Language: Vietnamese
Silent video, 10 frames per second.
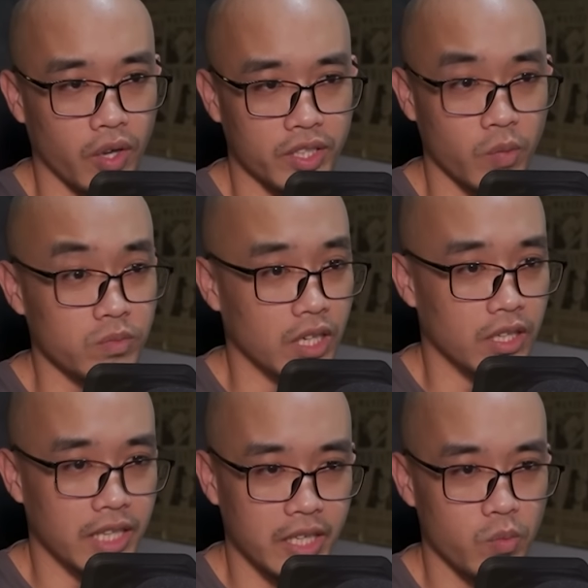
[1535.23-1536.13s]
Hai bên
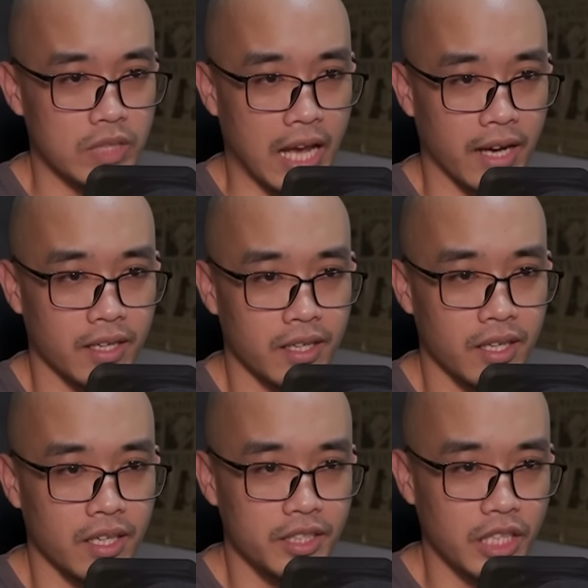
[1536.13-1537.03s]
đại điện đứng hai
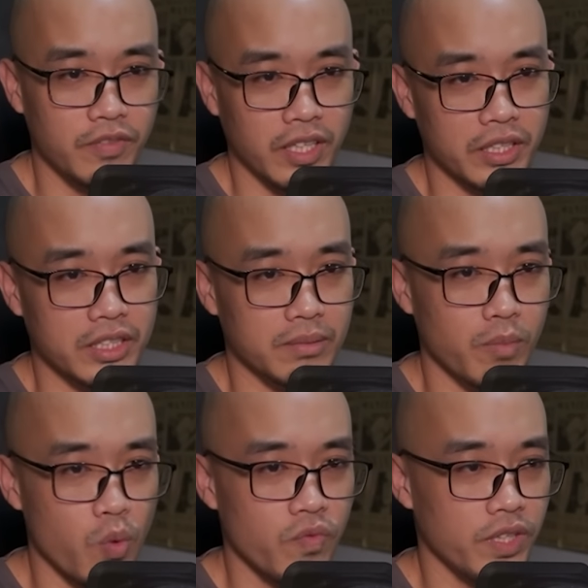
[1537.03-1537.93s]
pho tượng uy vũ
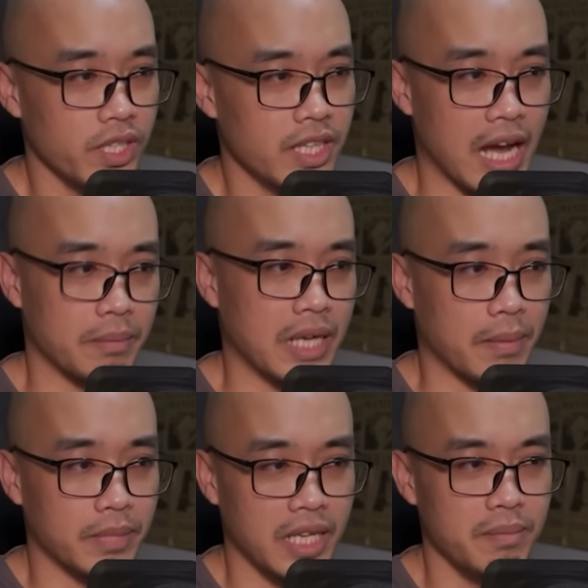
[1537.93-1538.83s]
cao tới mấy trượng.
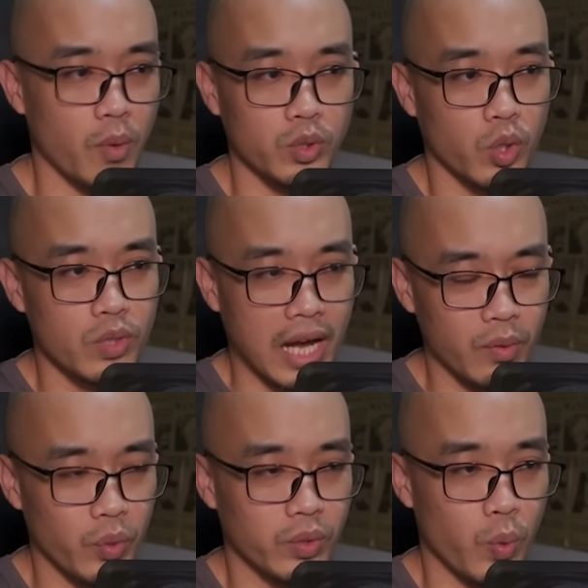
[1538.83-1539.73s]
Đây là hai pho
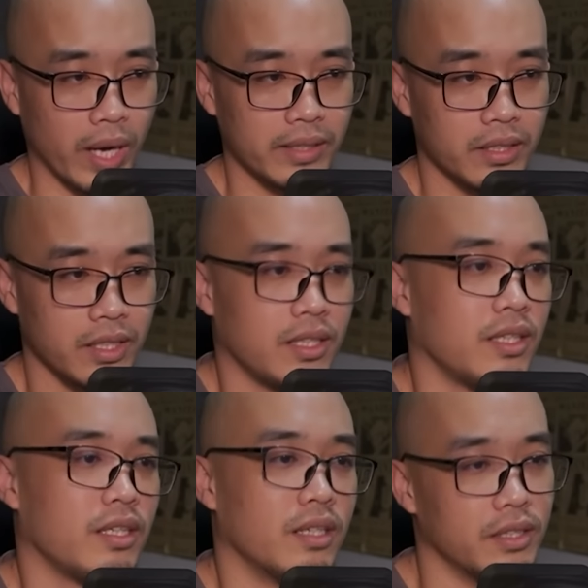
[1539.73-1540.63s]
tượng thần,
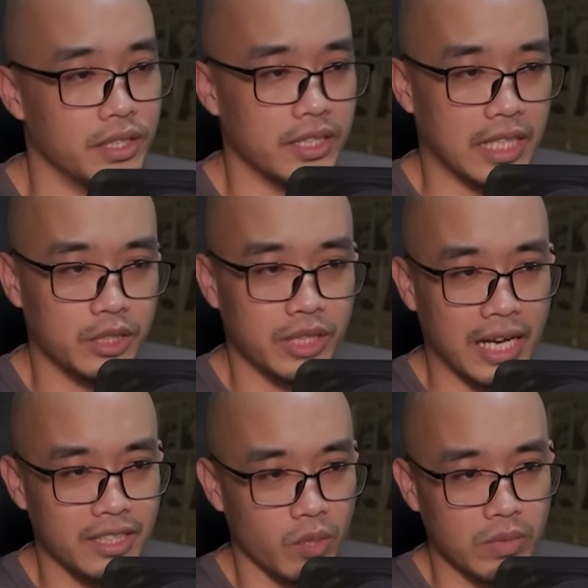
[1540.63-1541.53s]
một vị ba mặt
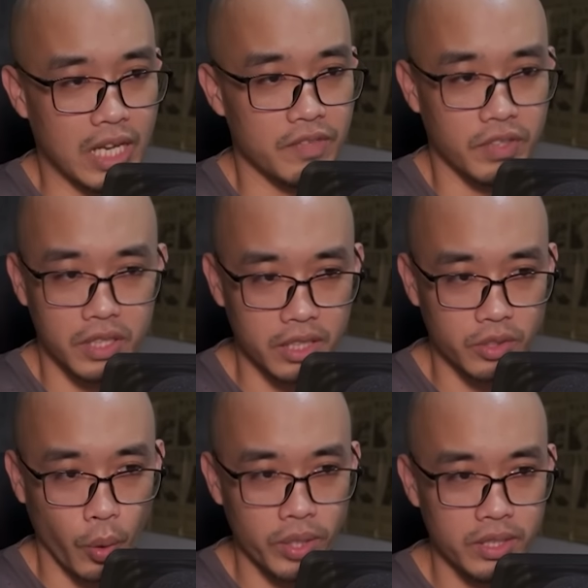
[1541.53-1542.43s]
sáu tay, tay cầm
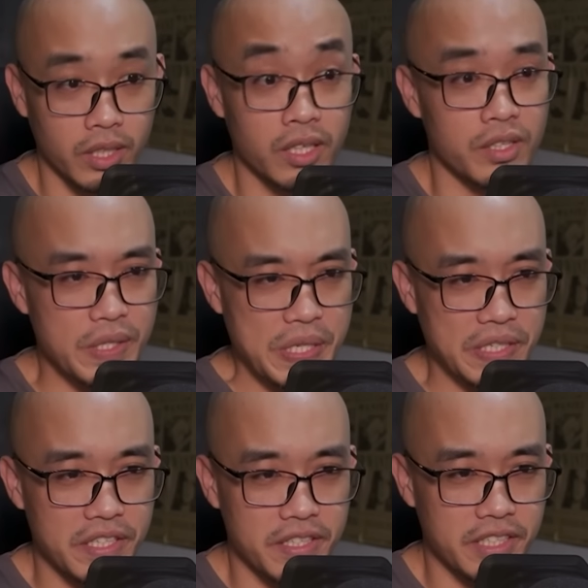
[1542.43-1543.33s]
một thanh nguyệt nha
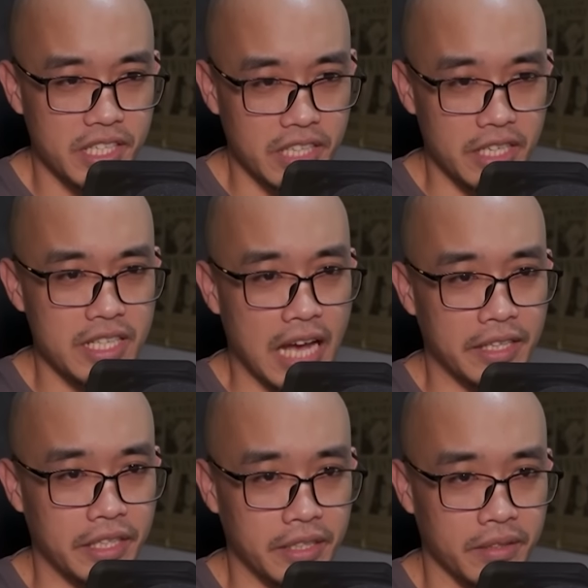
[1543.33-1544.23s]
sạn, nhìn
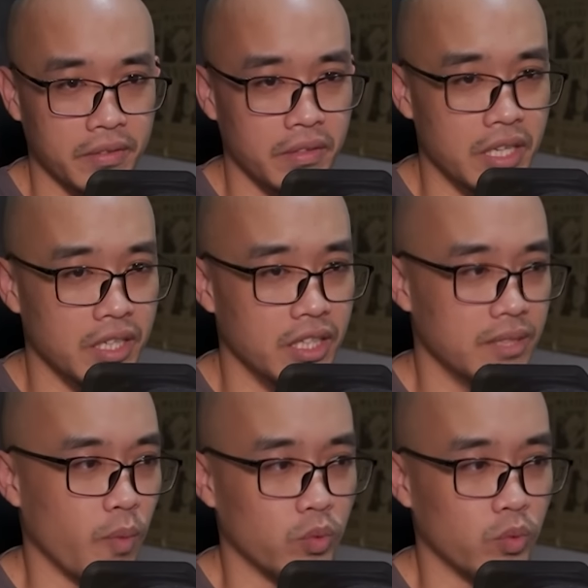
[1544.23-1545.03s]
giống như một cái xẻng.